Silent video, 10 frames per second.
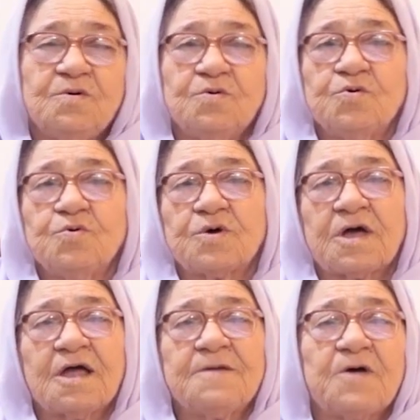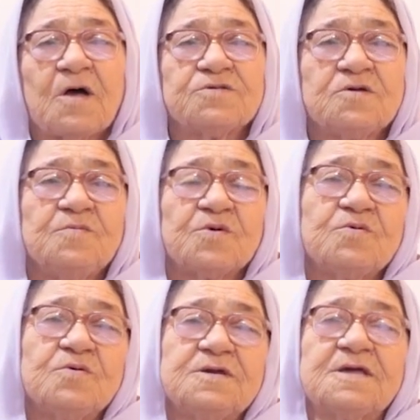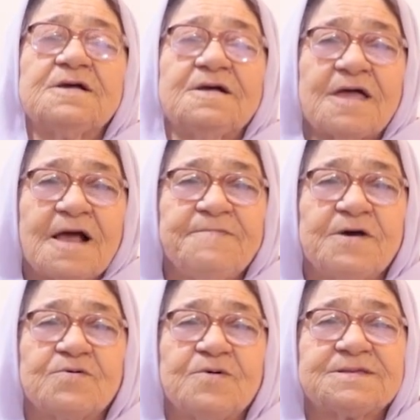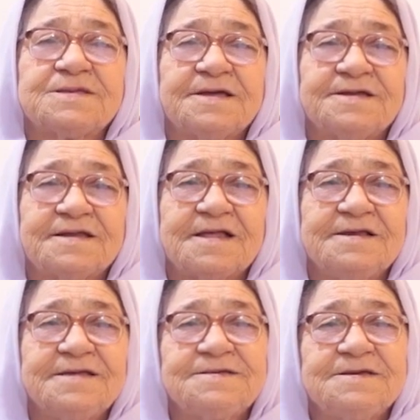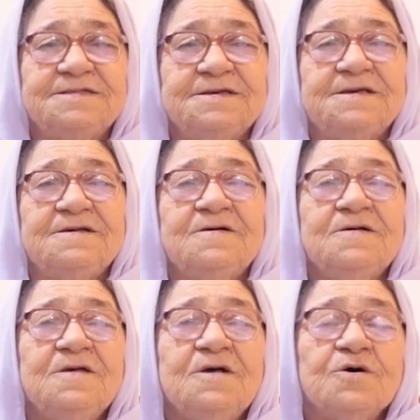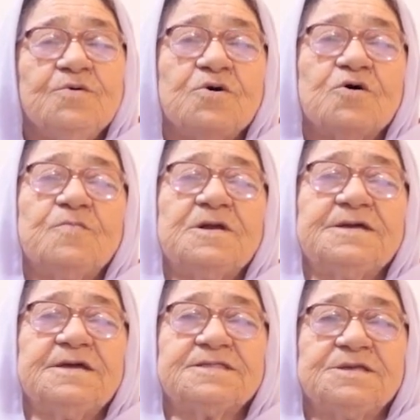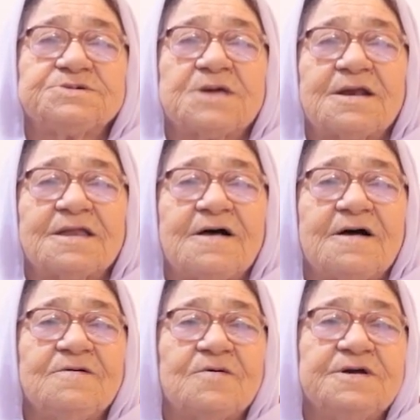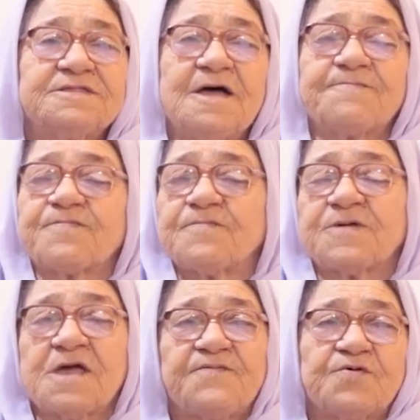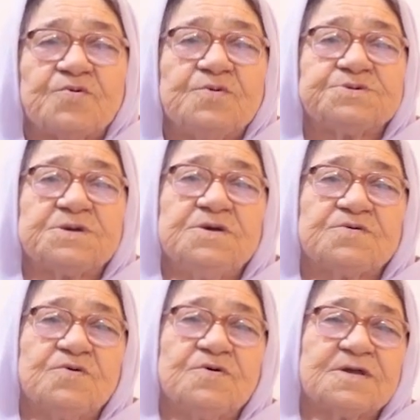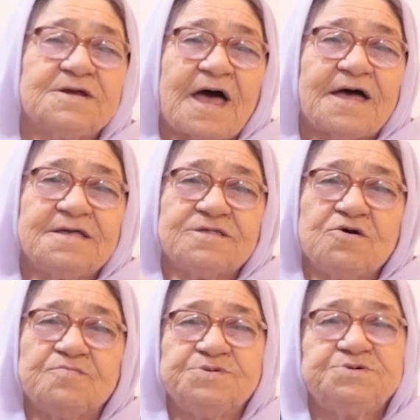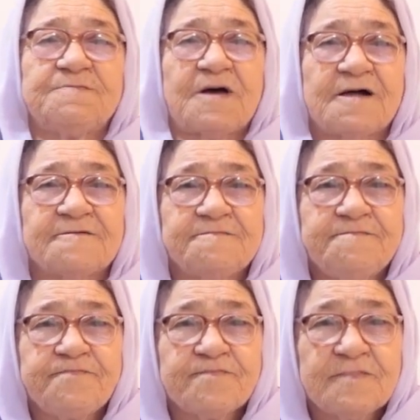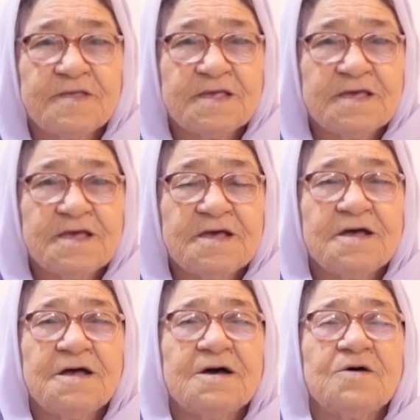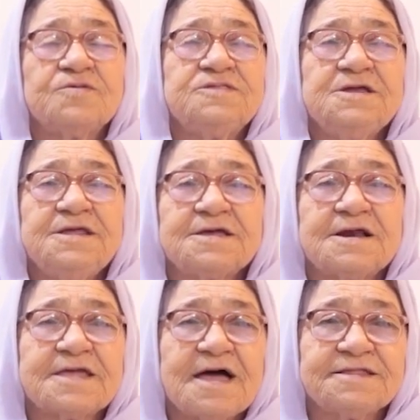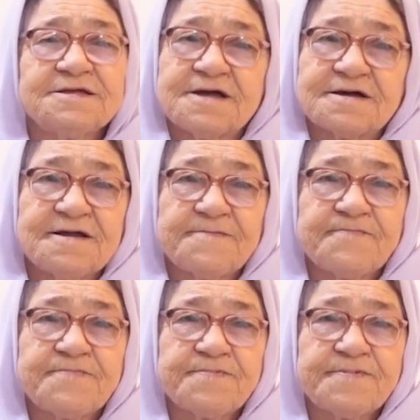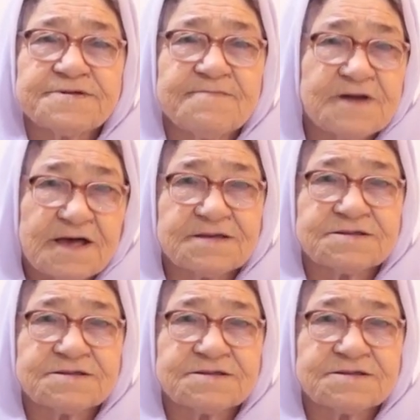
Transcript: وقلب قتل يقولون قلبنا بواسيح نحن اللي زيدي ويوم العيد ان شاء الله عيدنا كيف خوشي يكون كنعيط يوم الجمعه والدنيا كل كان تتقلب صرنا